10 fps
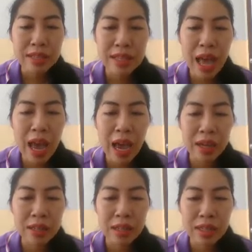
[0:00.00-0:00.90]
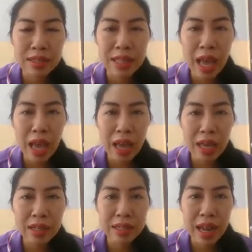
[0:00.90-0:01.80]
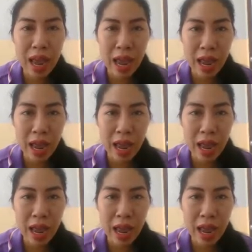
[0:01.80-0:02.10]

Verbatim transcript: ศาสตร์ศาหนา